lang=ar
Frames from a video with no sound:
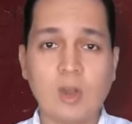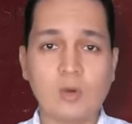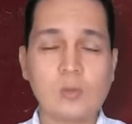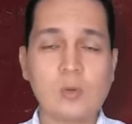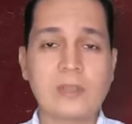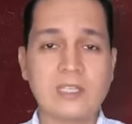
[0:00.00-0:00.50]

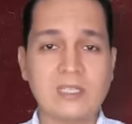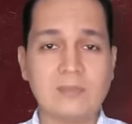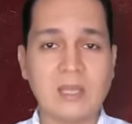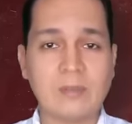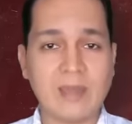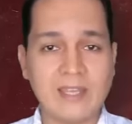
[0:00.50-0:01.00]
وممكن
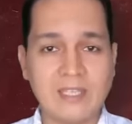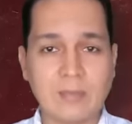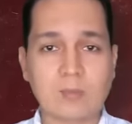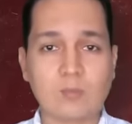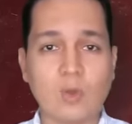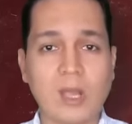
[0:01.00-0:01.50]
نبدأ بأي
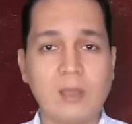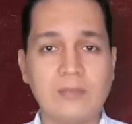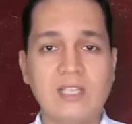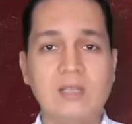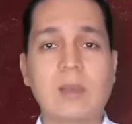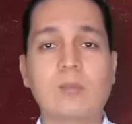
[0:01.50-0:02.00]
مجموعة
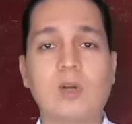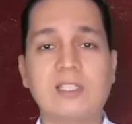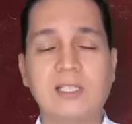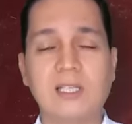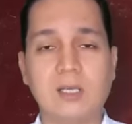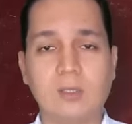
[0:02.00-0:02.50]
من المجموعات
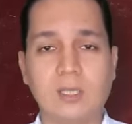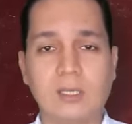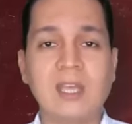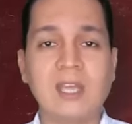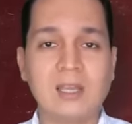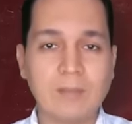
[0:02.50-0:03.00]
اللي هقولها
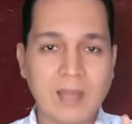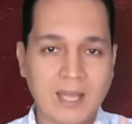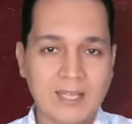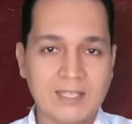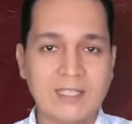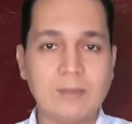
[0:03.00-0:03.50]
ما
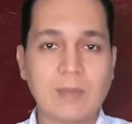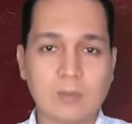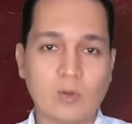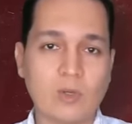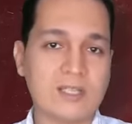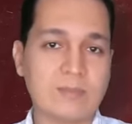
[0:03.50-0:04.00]
عدا
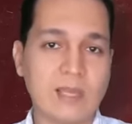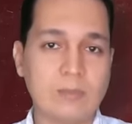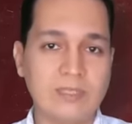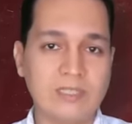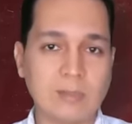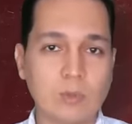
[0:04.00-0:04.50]
مجموعة اسمها
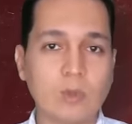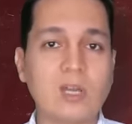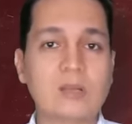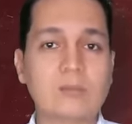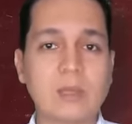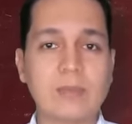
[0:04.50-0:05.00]
البيتا
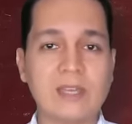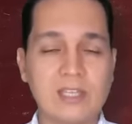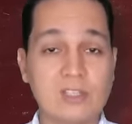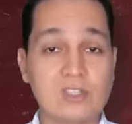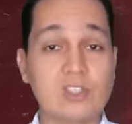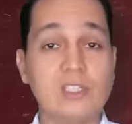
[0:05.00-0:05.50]
بلوكر ما
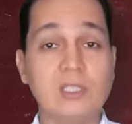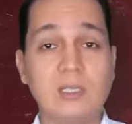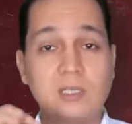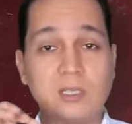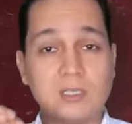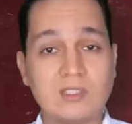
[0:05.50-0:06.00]
بقتش
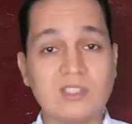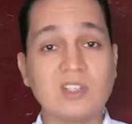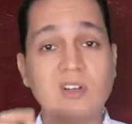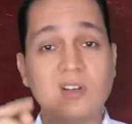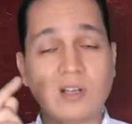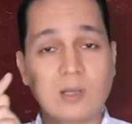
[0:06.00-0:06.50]

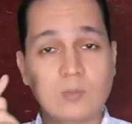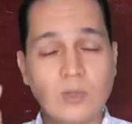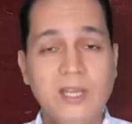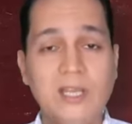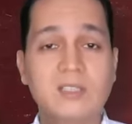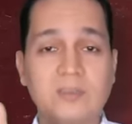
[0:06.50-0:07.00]
الاختيار رقم
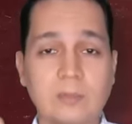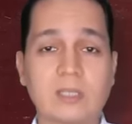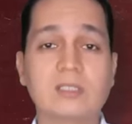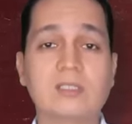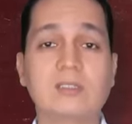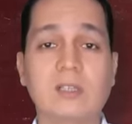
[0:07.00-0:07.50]
واحد في
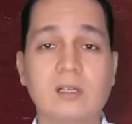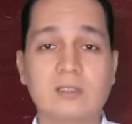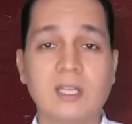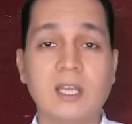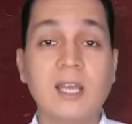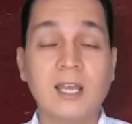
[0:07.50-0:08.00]
مريض
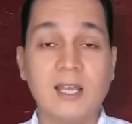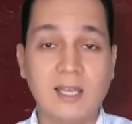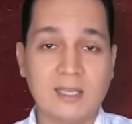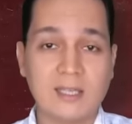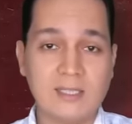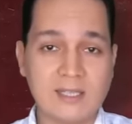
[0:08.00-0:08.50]
الضغط
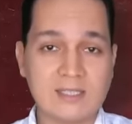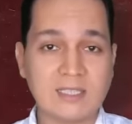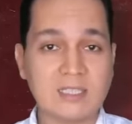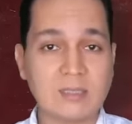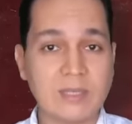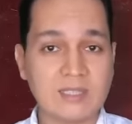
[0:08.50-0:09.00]
لكن ليها
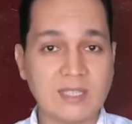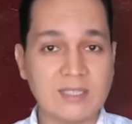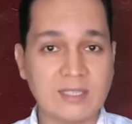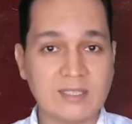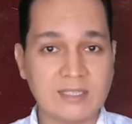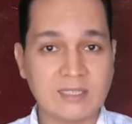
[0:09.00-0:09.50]
استخدامات
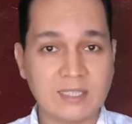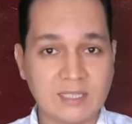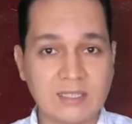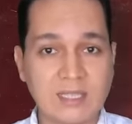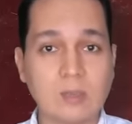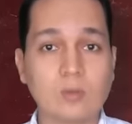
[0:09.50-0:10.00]
تانية كتير
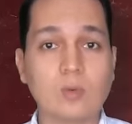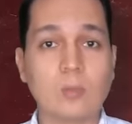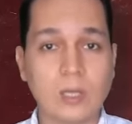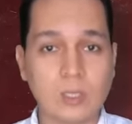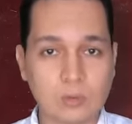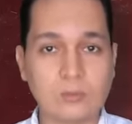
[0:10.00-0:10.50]
جدا
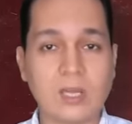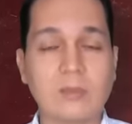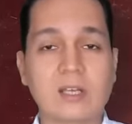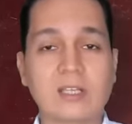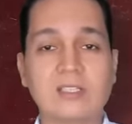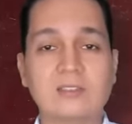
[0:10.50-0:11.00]
وبرضه مع
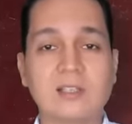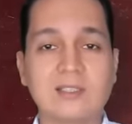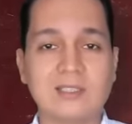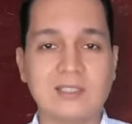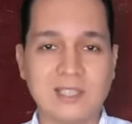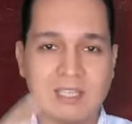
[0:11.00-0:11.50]
مريض
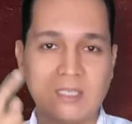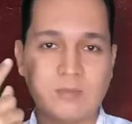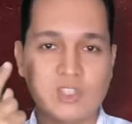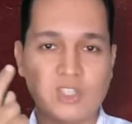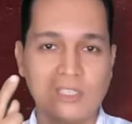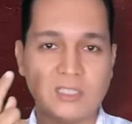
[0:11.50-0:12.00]
الضغط لكن
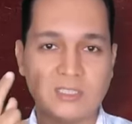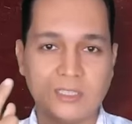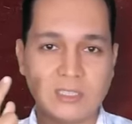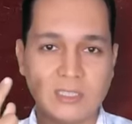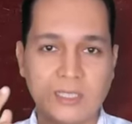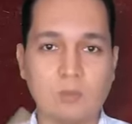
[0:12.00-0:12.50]
مش
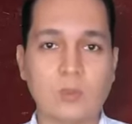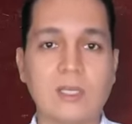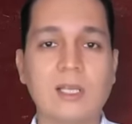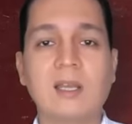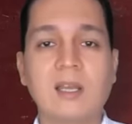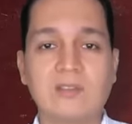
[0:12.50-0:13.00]
الاختيار الأول
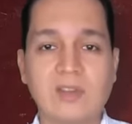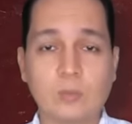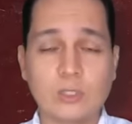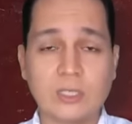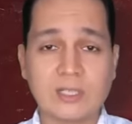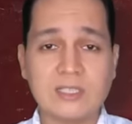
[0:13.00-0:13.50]

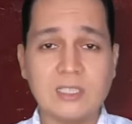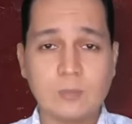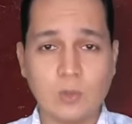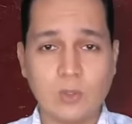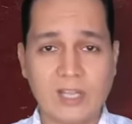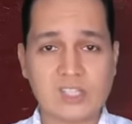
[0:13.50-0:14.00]
فمدرات
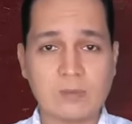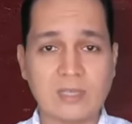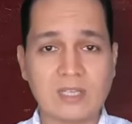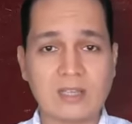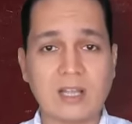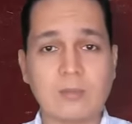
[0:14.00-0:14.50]
البول عشان
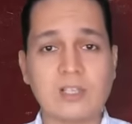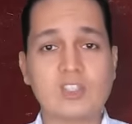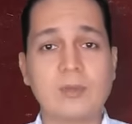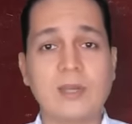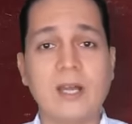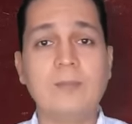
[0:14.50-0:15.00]
ما
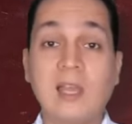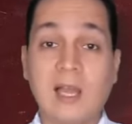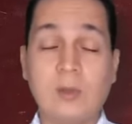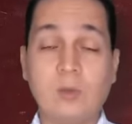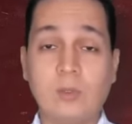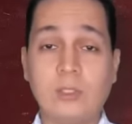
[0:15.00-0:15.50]
نتلخبطش بقى
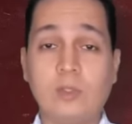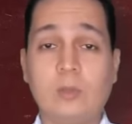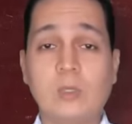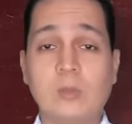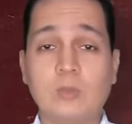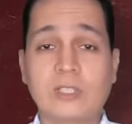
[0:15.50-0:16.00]
اول نوع
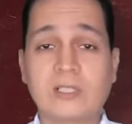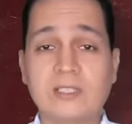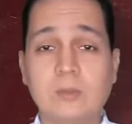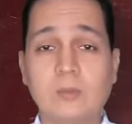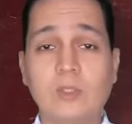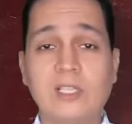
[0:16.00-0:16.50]
من مدرات
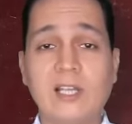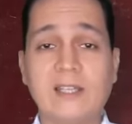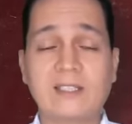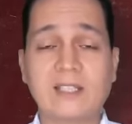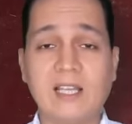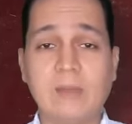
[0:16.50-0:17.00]
البول اللي
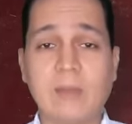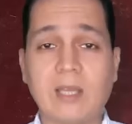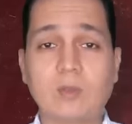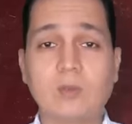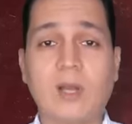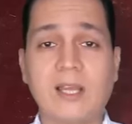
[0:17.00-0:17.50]
هنتكلم
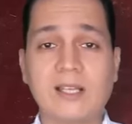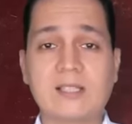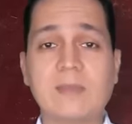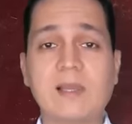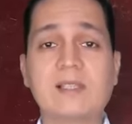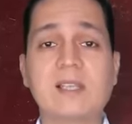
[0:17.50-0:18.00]
عنه حاجه
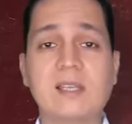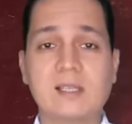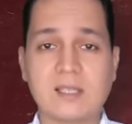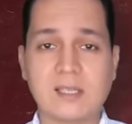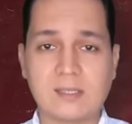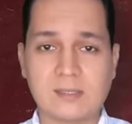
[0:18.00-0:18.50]
اسمها
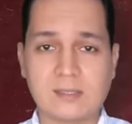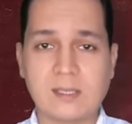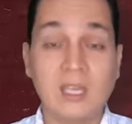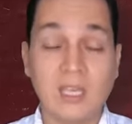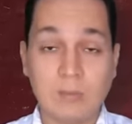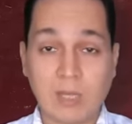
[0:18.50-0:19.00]
السيازايدز
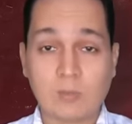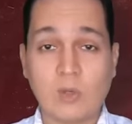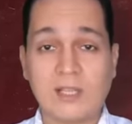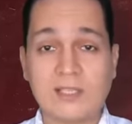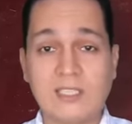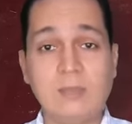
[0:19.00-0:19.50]

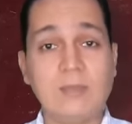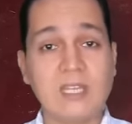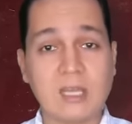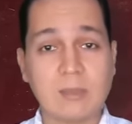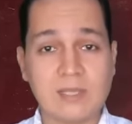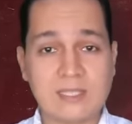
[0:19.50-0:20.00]
المجموعه دي
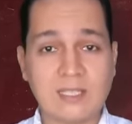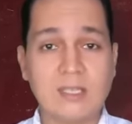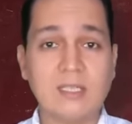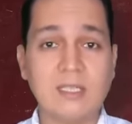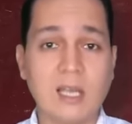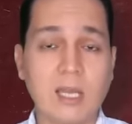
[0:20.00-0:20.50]
منها
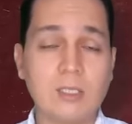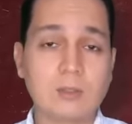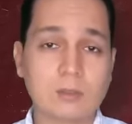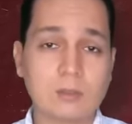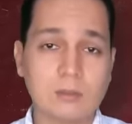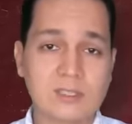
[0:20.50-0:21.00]
مثلا
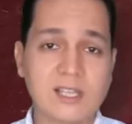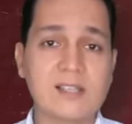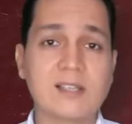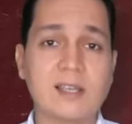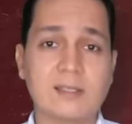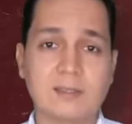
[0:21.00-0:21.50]
الهيدروكلور
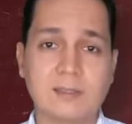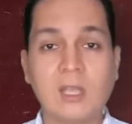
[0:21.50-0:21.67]
الهيدروكلور